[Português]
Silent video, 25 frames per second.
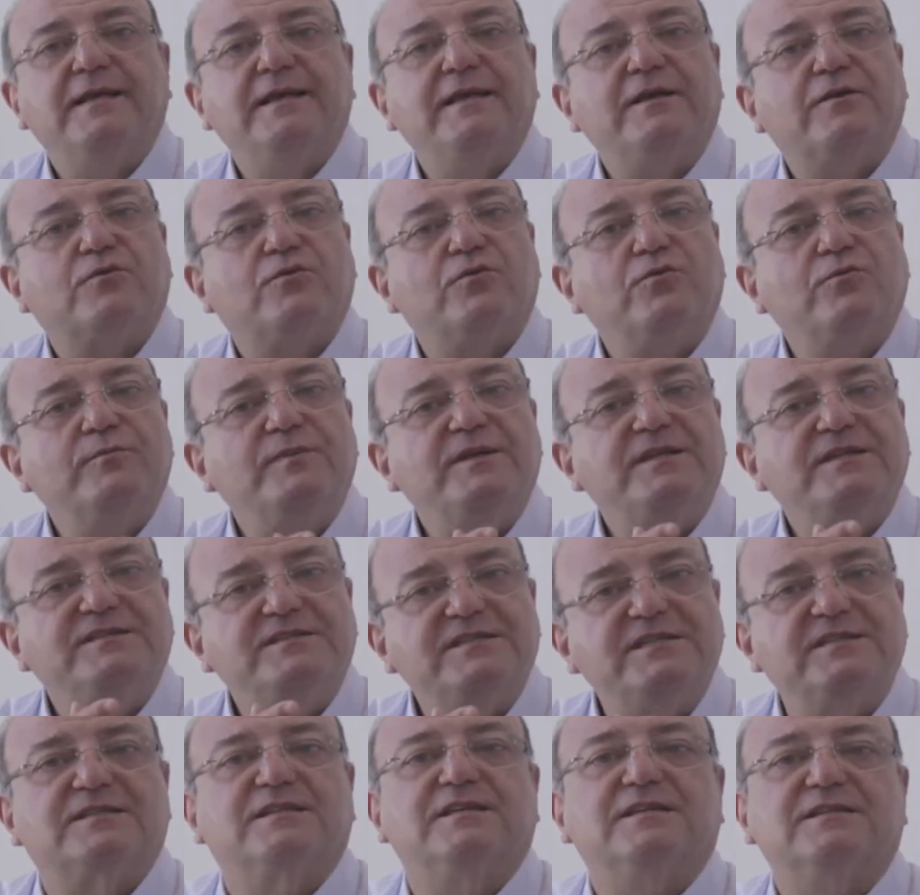e com
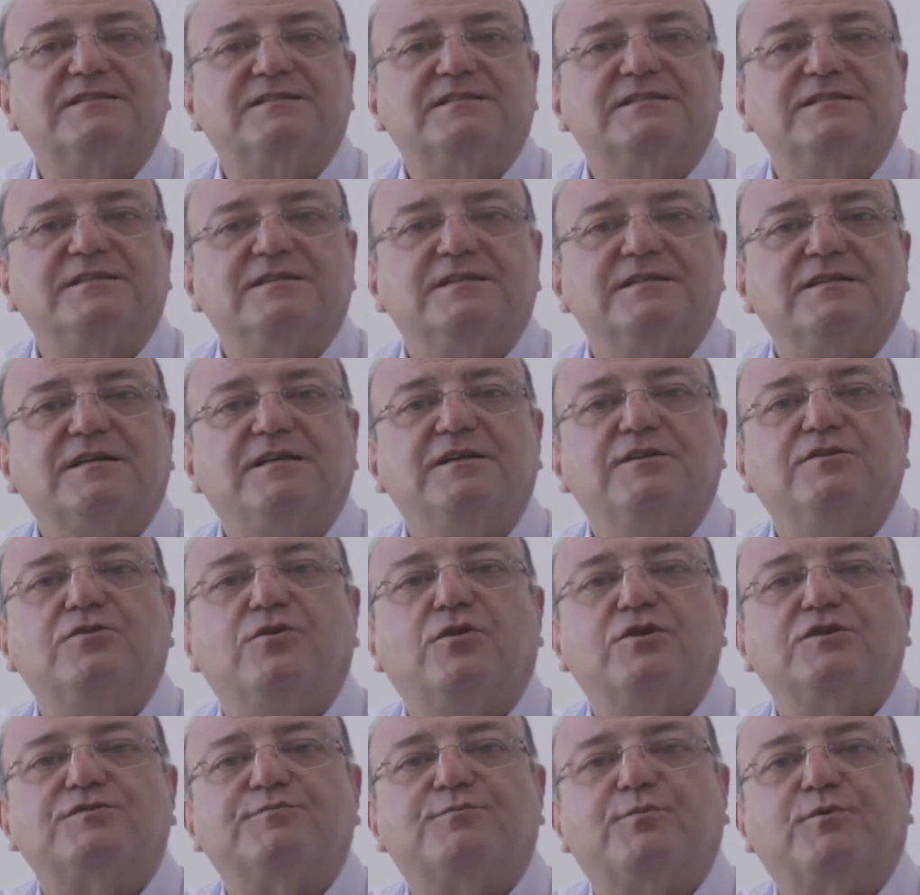medidas que
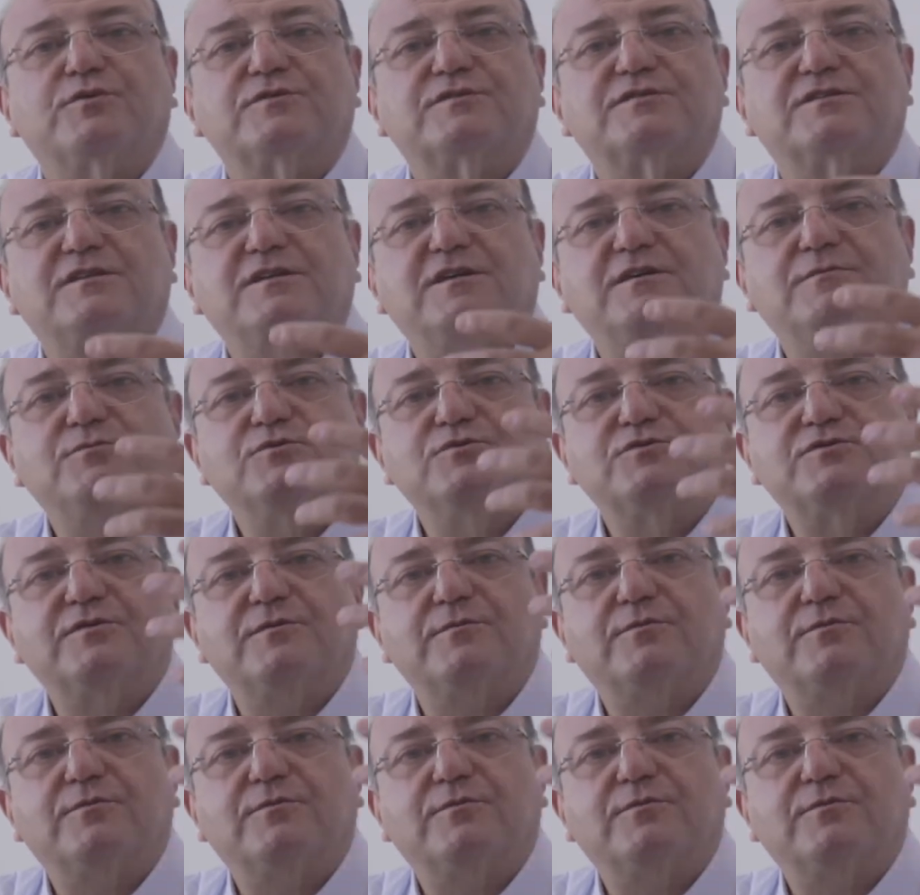nós possamos